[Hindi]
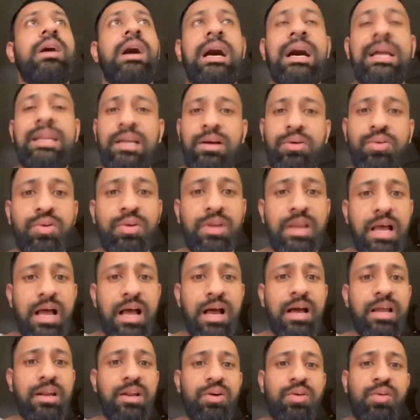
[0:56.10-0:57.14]
आना हो ना
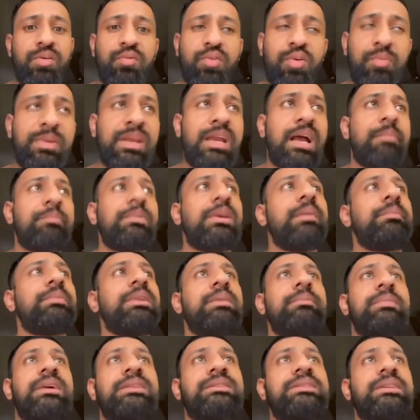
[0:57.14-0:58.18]
आना हो वो भी आपकी
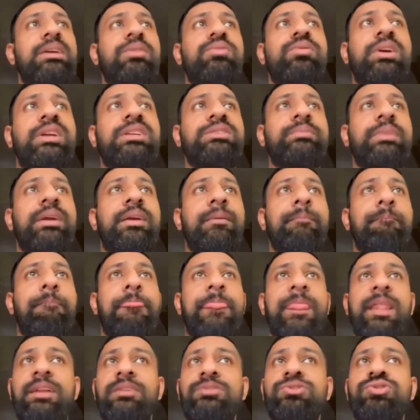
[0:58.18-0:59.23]
अपनी मर्जी है कोई इसमें
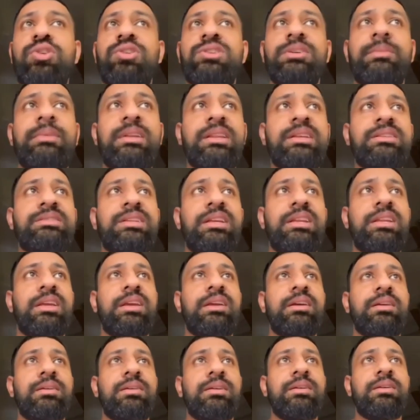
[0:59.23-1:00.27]
जोर जबरदस्ती
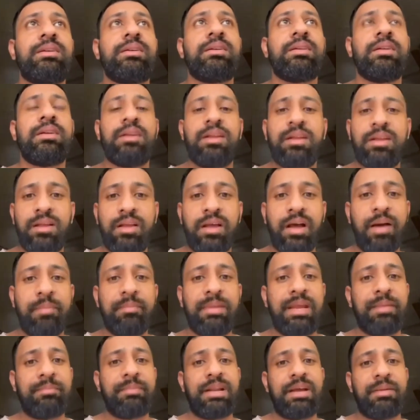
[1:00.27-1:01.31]
नहीं है
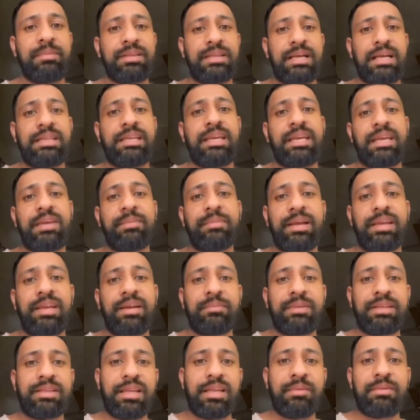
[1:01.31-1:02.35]
हमने अपना बता दिया कि भाई
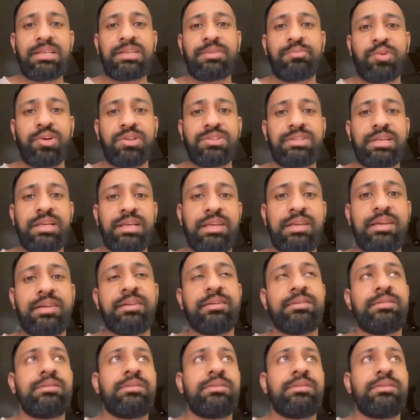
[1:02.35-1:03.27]
हम इतने बजे पहुंच जाएंगे